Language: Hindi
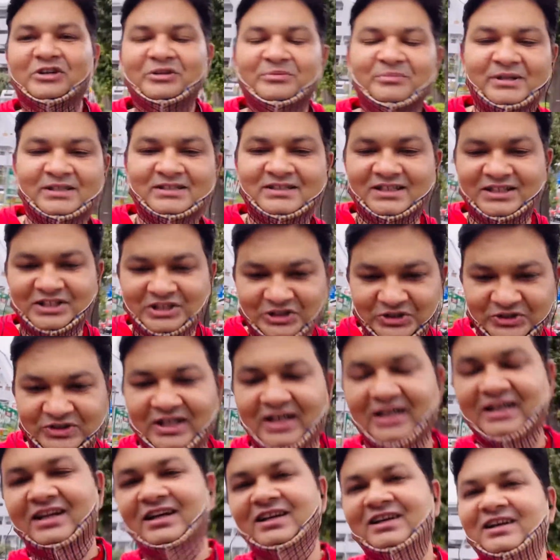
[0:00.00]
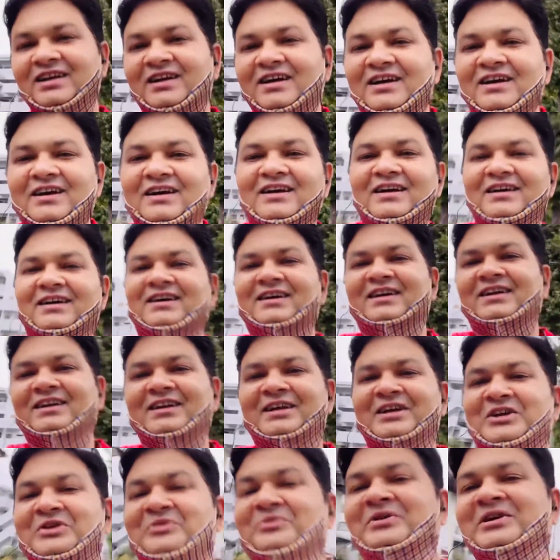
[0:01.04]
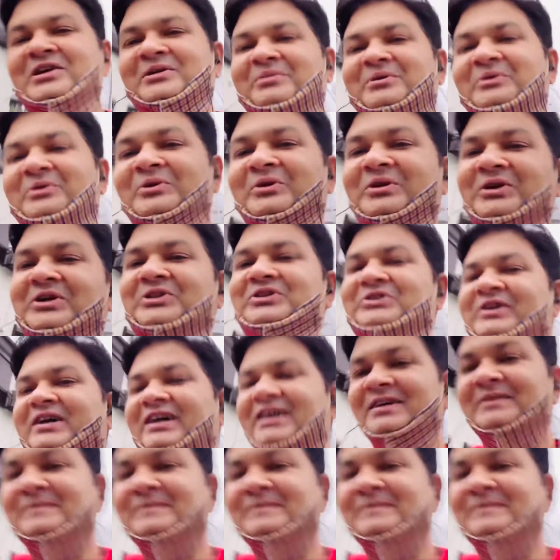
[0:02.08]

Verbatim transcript: कोई मेजर इश्यू था नहीं लेकिन फिर भी उन्होंने जो है